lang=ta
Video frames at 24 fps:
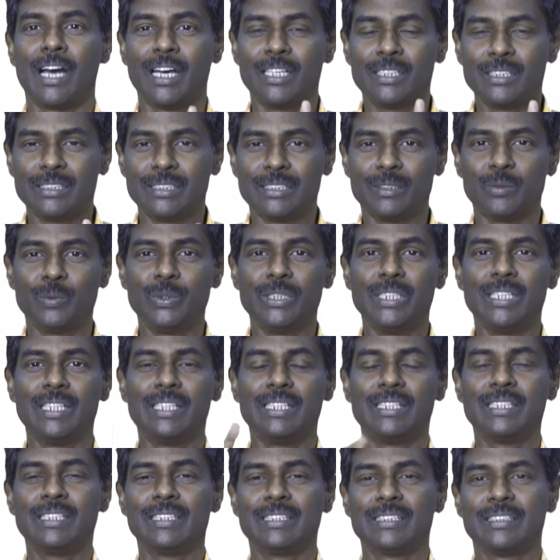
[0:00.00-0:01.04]
அது
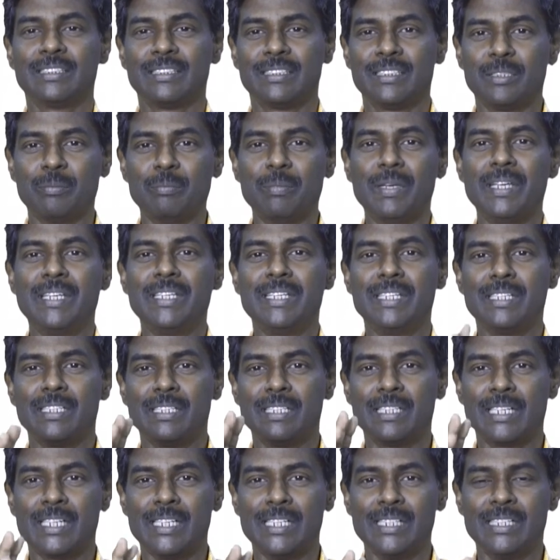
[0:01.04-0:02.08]
உயிர்
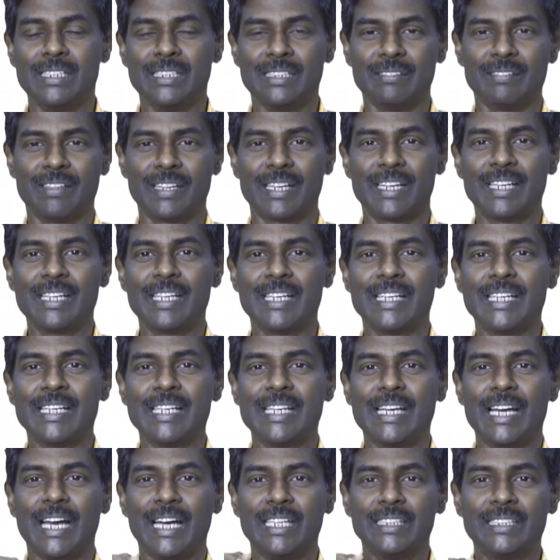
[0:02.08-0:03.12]
மெய்யின்னு ரெண்டு வகை
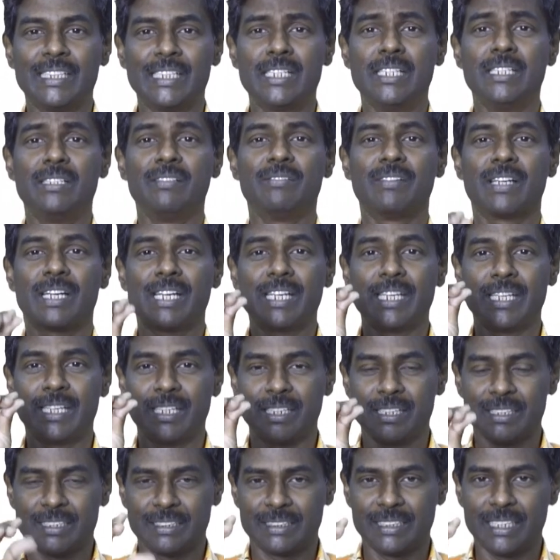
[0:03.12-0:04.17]
அந்த ரெண்டு வகை
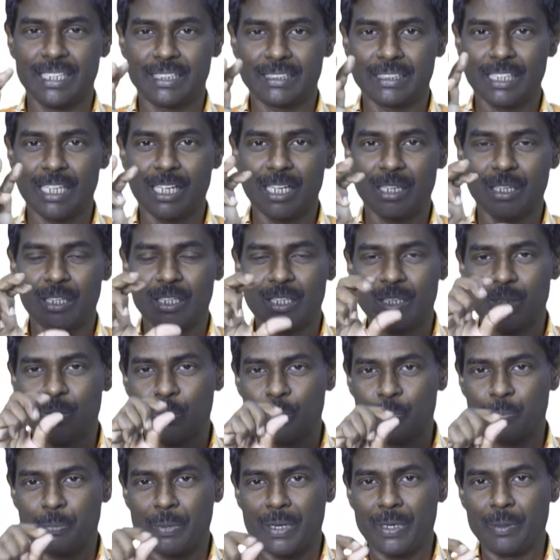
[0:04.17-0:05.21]
சேர்த்தால்
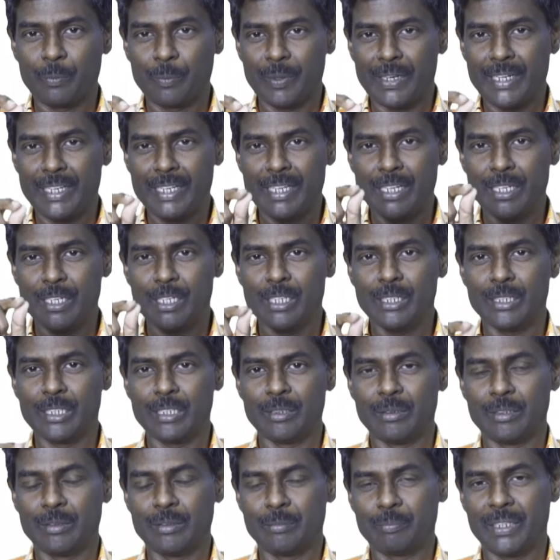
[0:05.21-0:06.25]
ப பன்னிரெண்டு
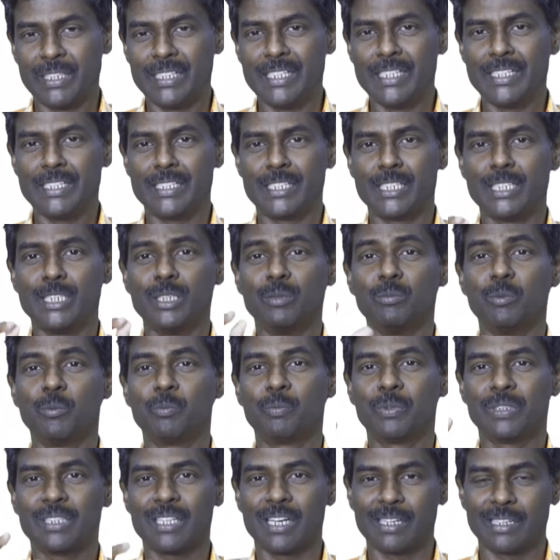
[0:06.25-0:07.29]
பதினெட்டு
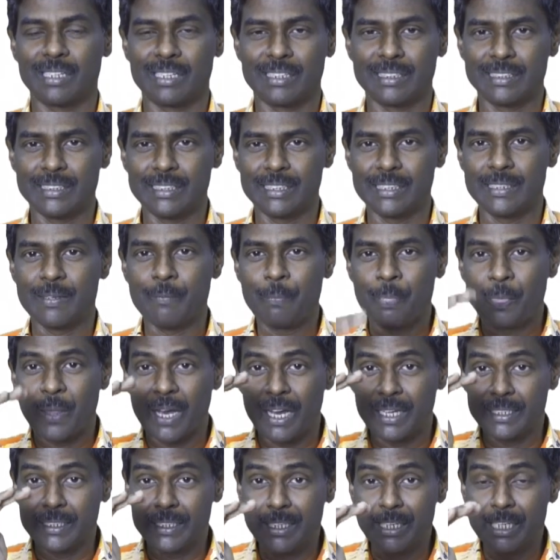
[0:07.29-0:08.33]
முப்பது ஆகிறது
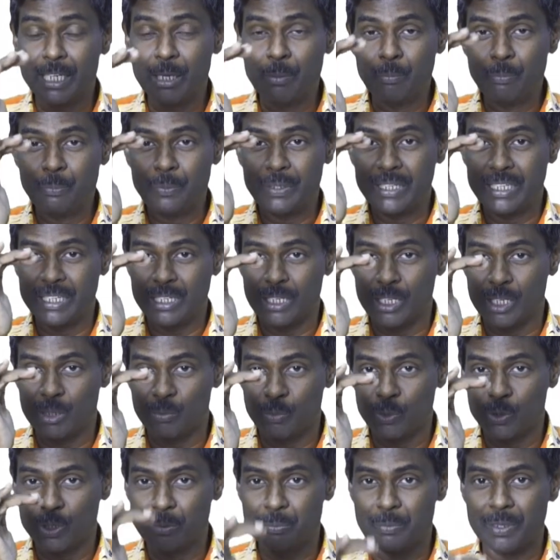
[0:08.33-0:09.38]
அதை இனம் பிரிக்கின்ற
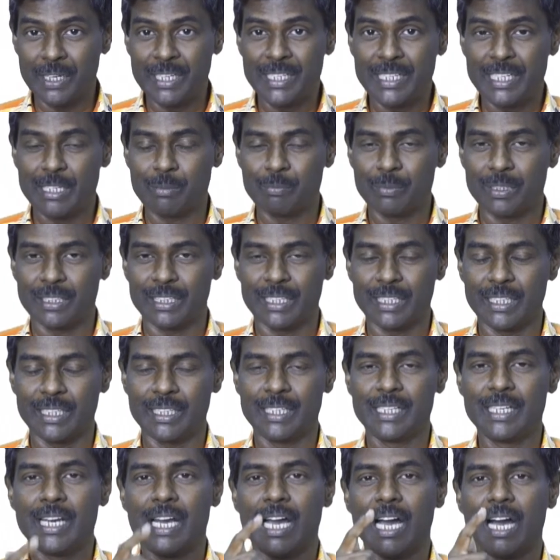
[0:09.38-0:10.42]
போது மெய் என்பதை
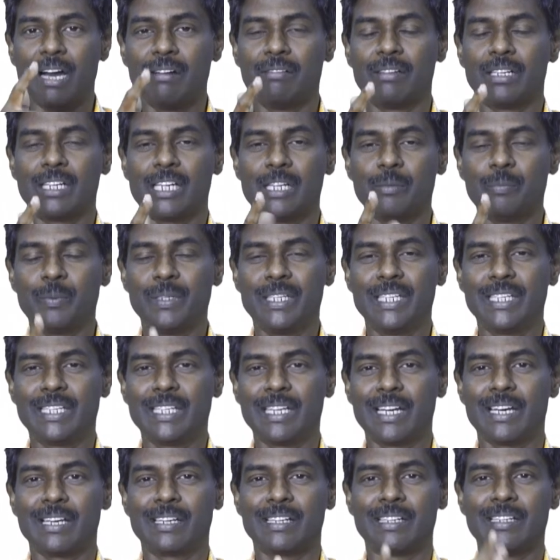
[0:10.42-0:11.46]
அவர்கள்
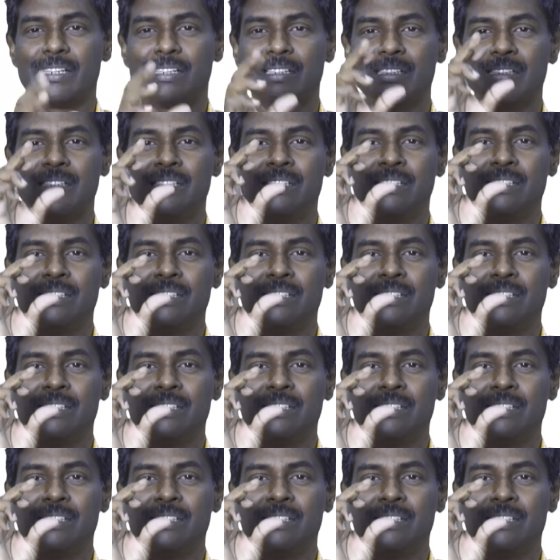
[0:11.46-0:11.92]
பிரிக்கிறார்கள்